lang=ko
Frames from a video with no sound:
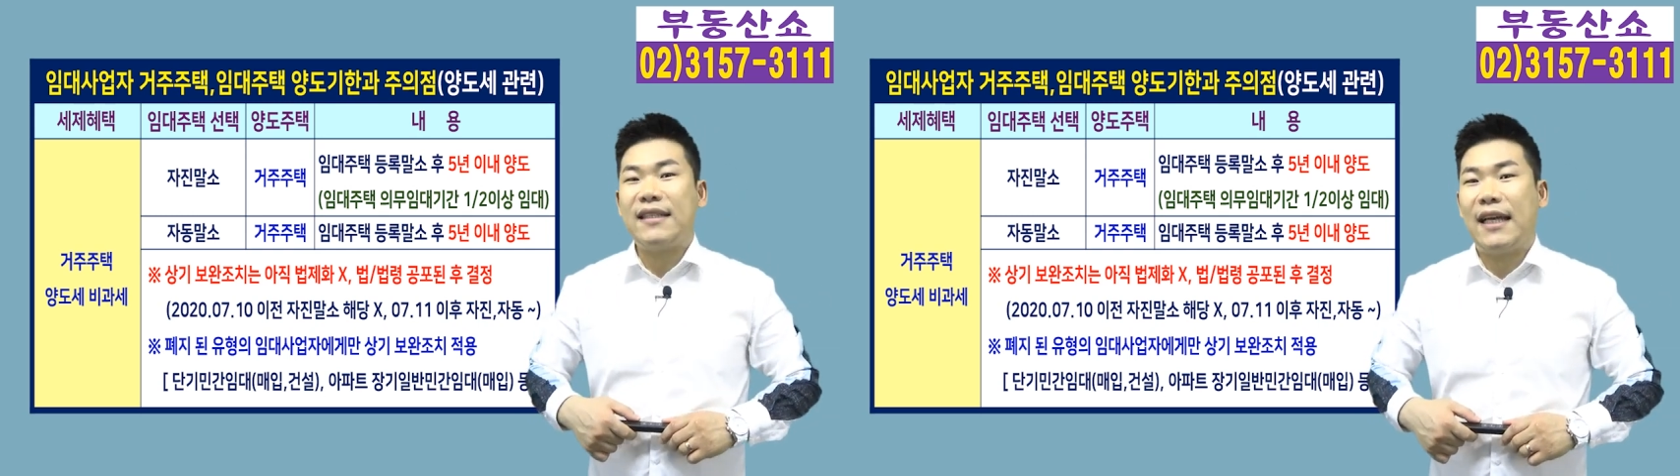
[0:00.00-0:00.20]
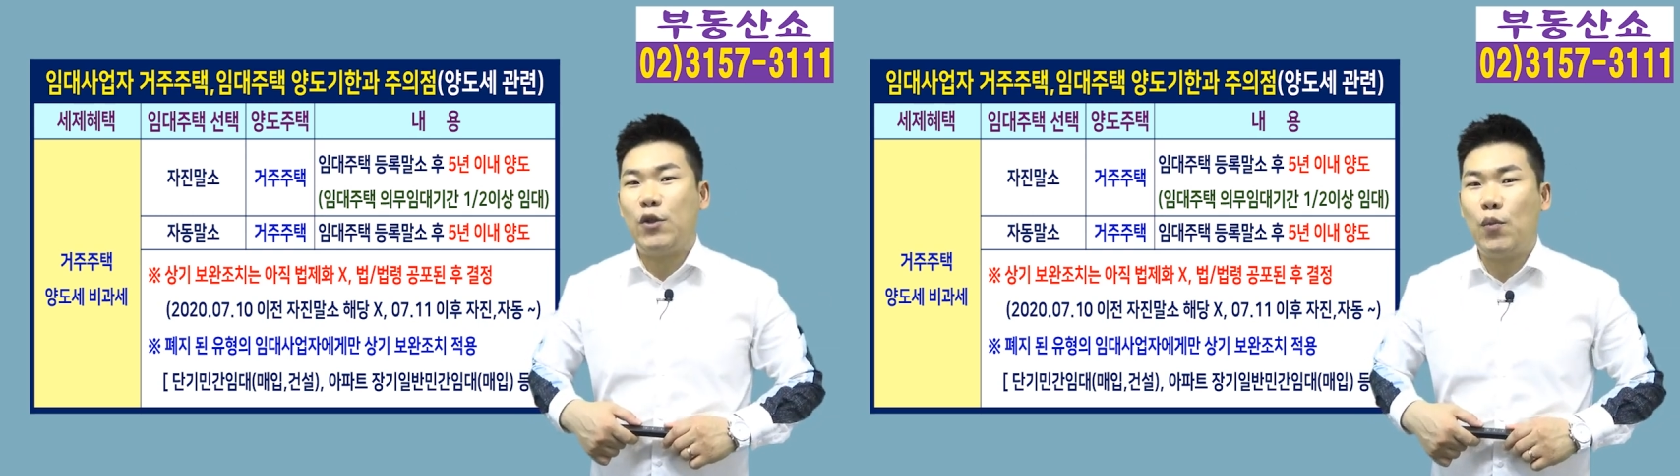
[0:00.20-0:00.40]

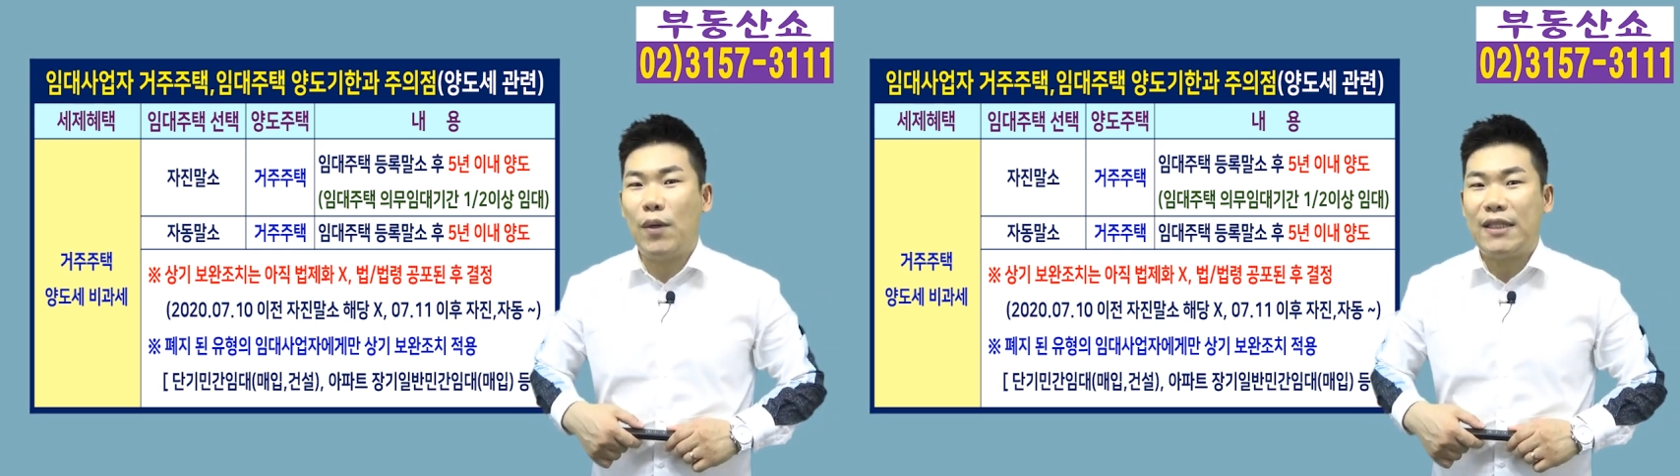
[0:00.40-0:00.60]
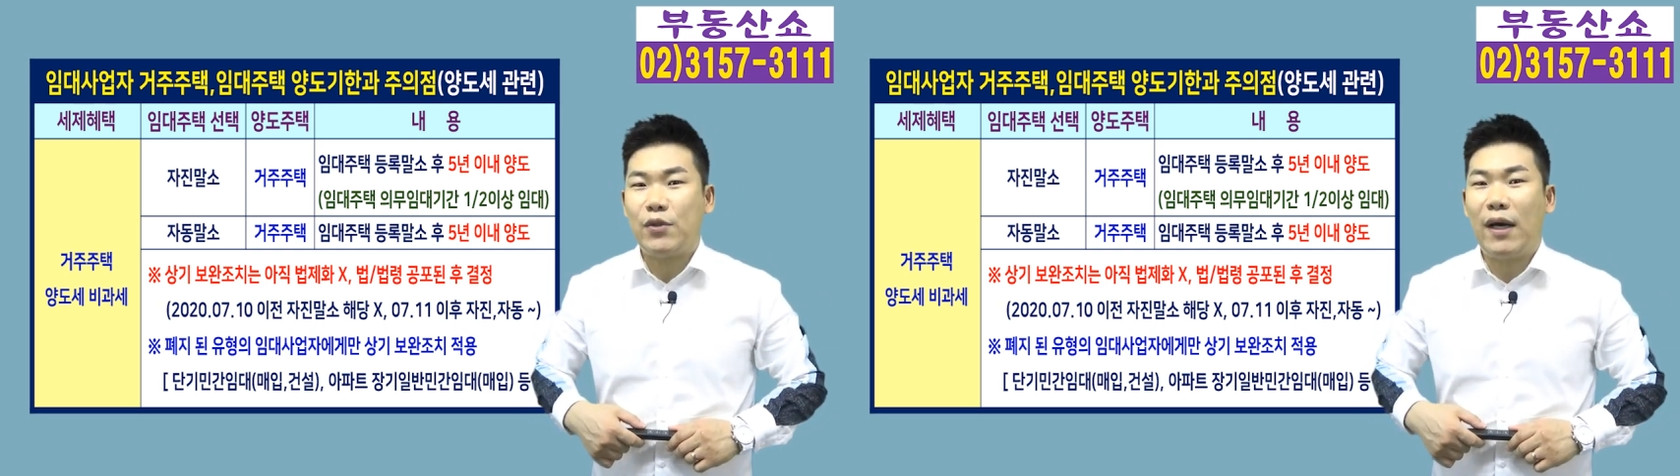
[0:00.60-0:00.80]

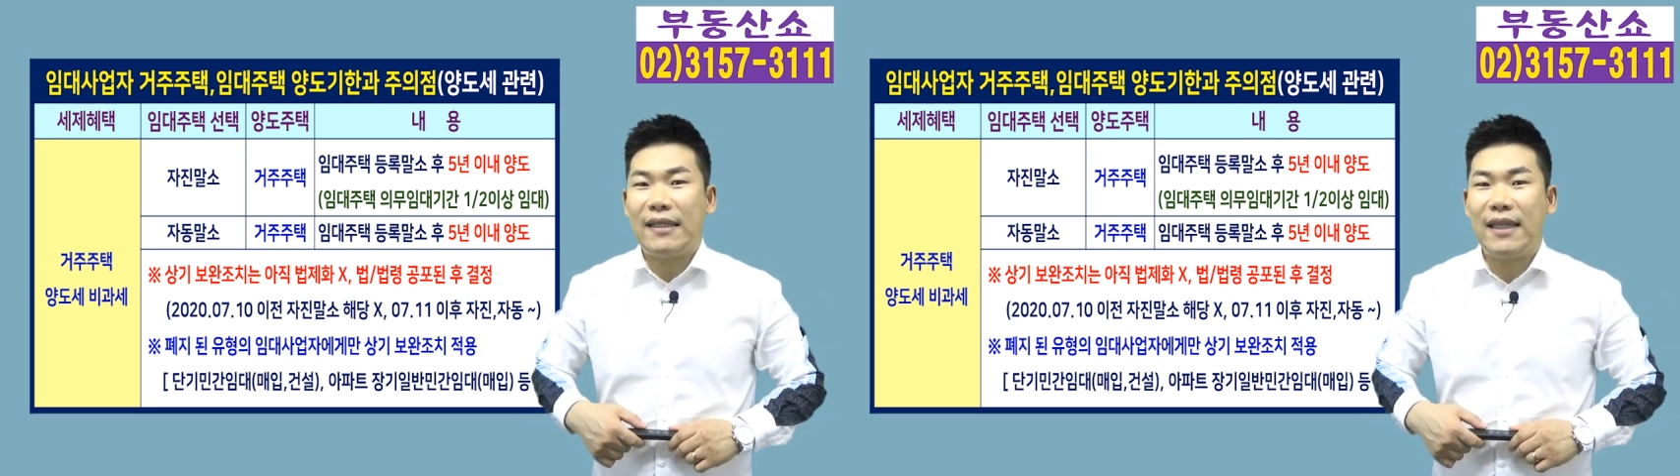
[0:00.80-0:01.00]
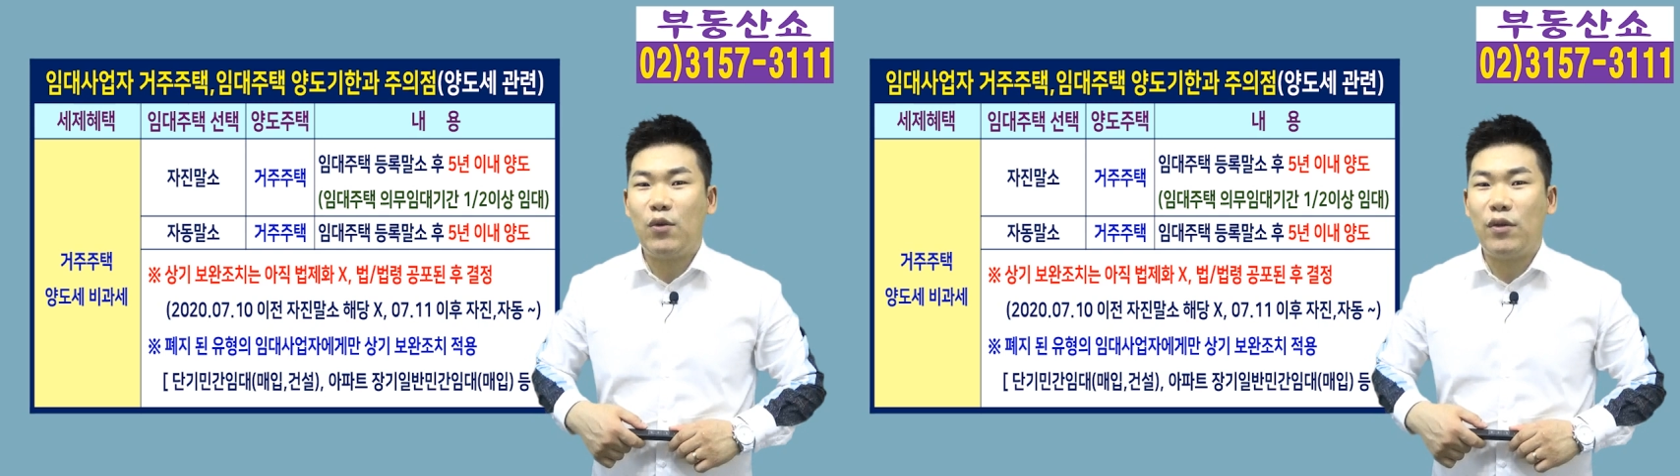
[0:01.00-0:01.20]
자동말소
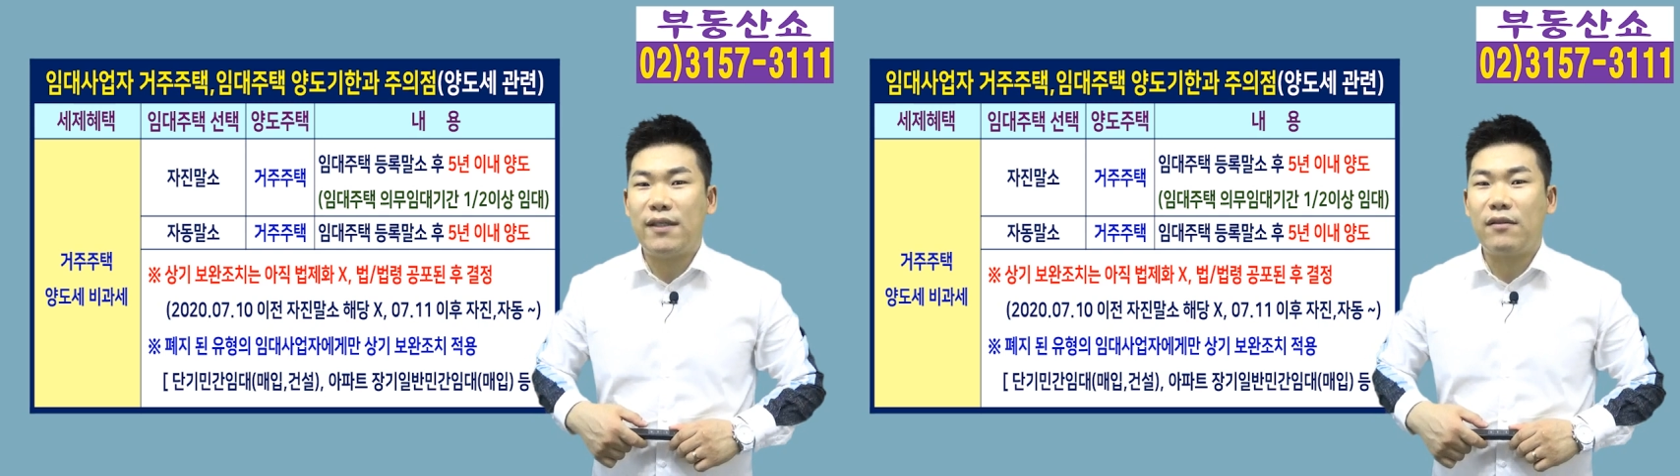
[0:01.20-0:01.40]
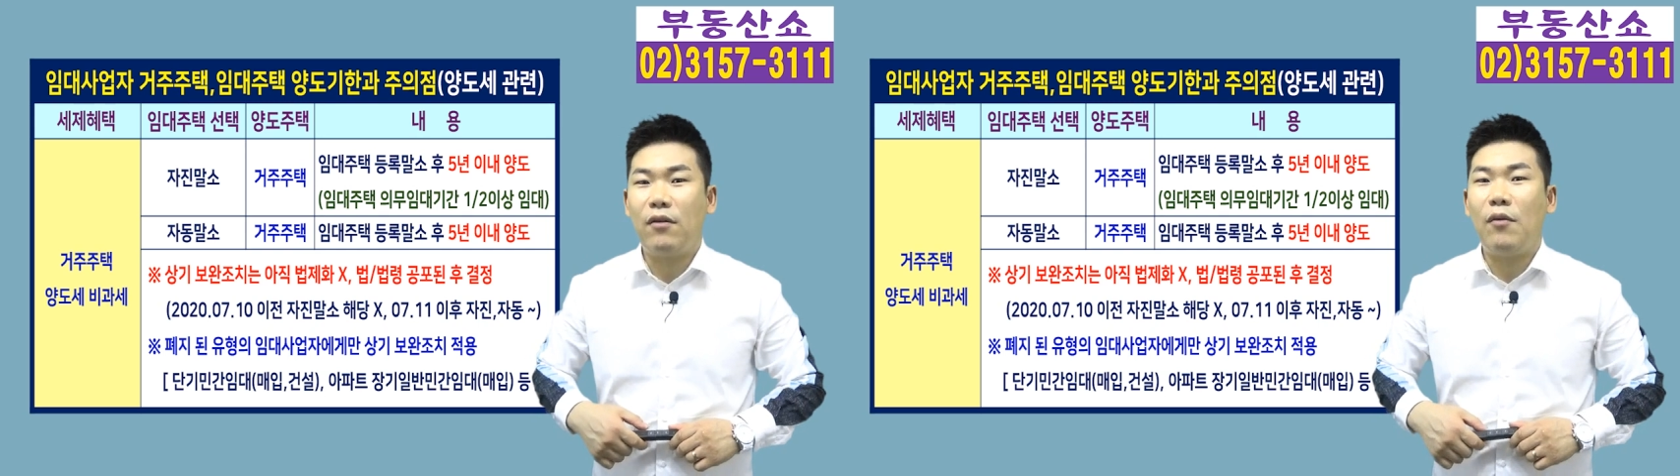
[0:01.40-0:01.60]
한다고
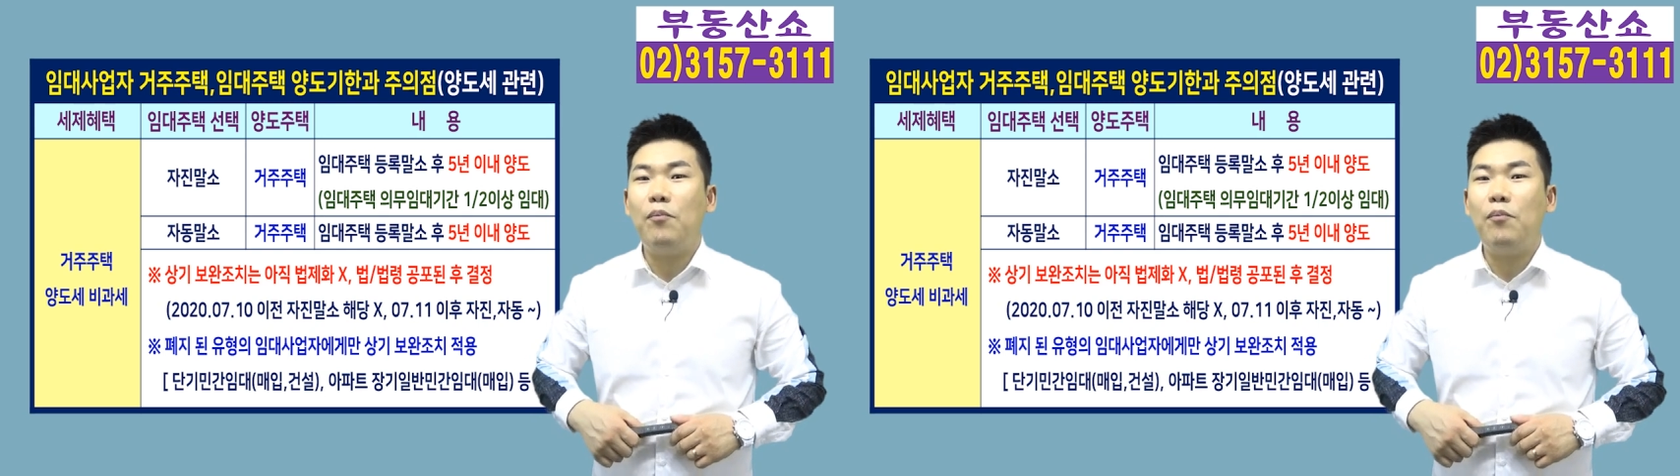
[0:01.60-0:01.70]
해서